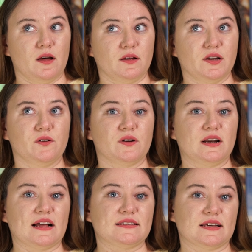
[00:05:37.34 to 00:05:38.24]
jego
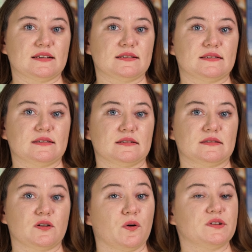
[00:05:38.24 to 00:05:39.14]
relacja z,
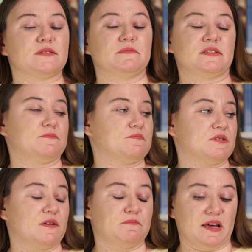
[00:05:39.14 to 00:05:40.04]
z ojcem jest
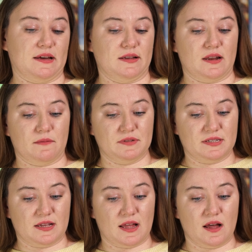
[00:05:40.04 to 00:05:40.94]
przepięknie
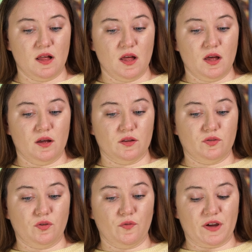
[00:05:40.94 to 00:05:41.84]
napisana.
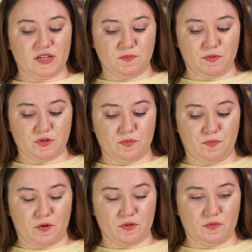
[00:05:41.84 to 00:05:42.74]
To, w jaki
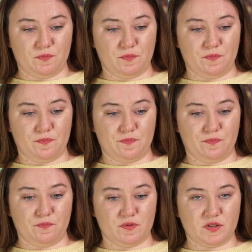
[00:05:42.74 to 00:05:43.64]
sposób on
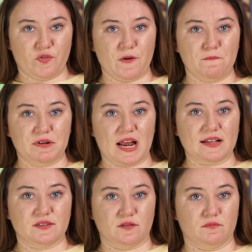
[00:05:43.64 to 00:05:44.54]
swoją
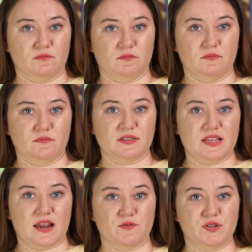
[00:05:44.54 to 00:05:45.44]
pracą
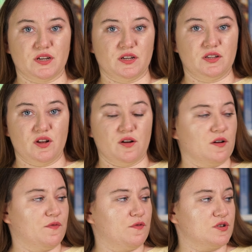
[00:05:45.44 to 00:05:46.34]
starał się i tylko
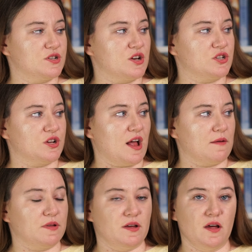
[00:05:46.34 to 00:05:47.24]
i wyłącznie
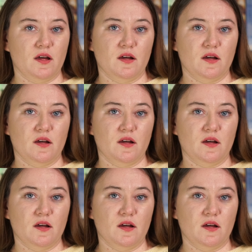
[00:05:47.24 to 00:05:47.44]
czynami